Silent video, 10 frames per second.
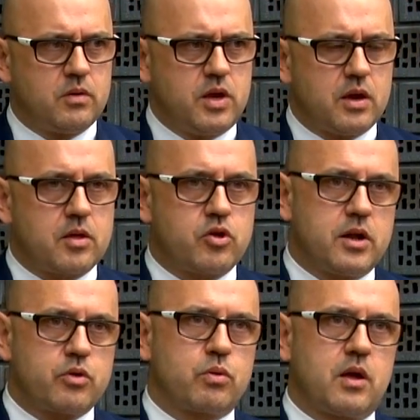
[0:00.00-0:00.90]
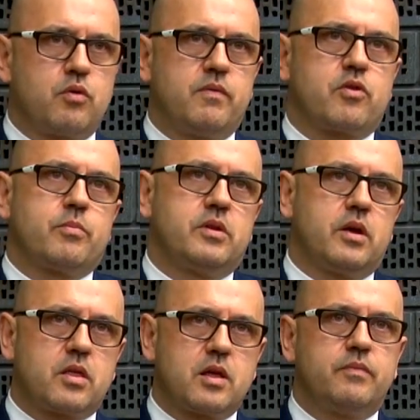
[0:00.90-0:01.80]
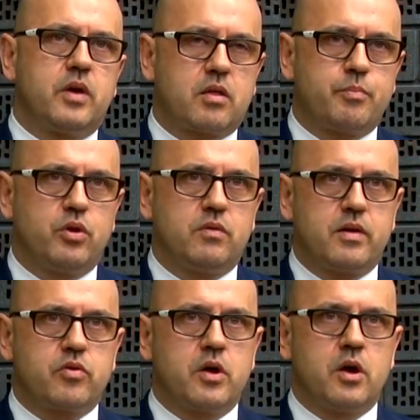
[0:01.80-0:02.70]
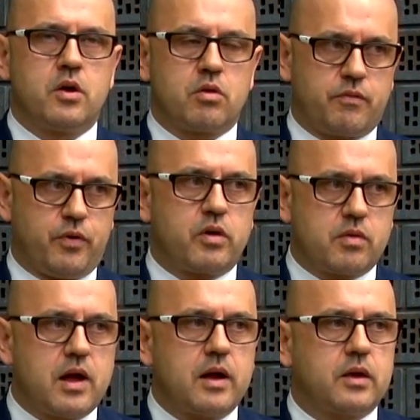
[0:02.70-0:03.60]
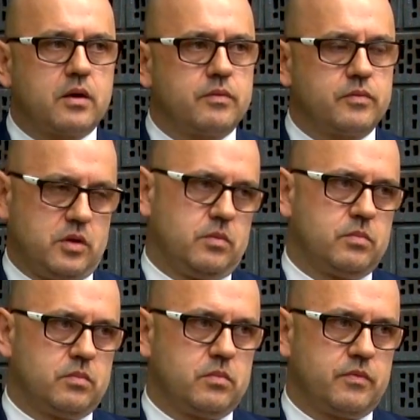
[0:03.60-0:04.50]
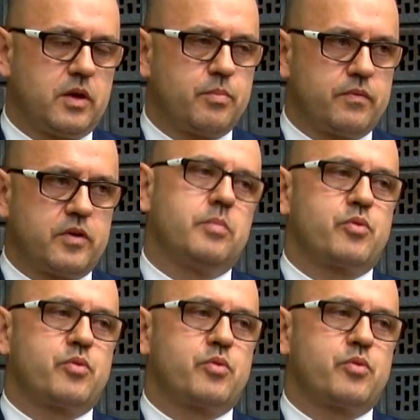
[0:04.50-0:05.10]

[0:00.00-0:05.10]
Nie chcę się narzucać, uważam, że nie chcę wyeksponować swoje zdanie w, tym, w, tej, w tej